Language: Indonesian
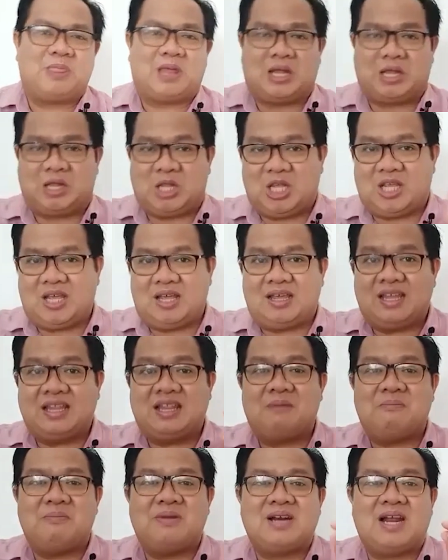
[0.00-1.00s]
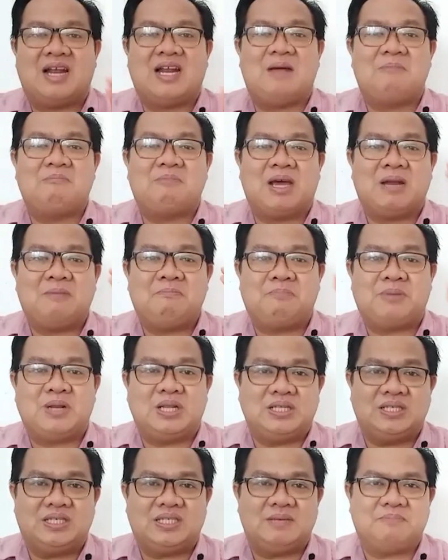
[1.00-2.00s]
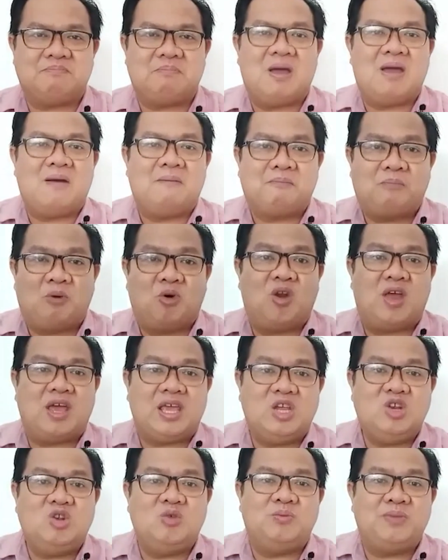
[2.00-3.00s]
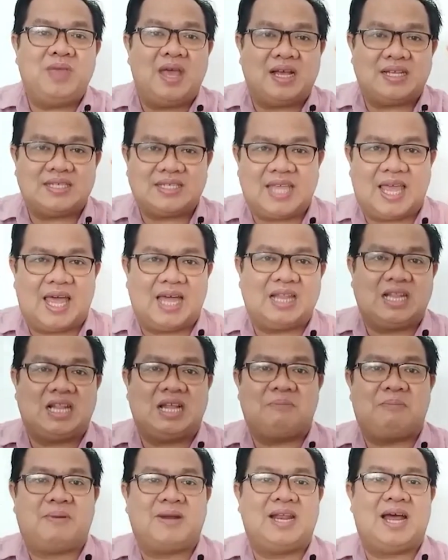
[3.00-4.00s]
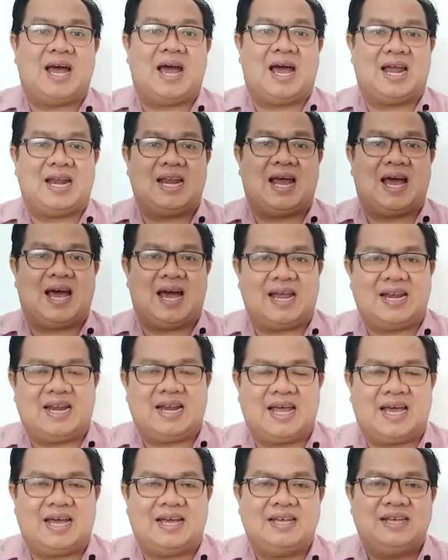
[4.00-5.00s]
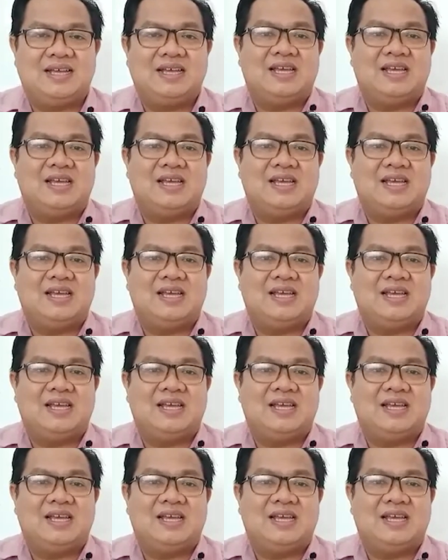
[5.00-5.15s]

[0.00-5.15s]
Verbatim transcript: ketika kita menanamkan prinsip pola hidup yang sehat kepada anak-anak,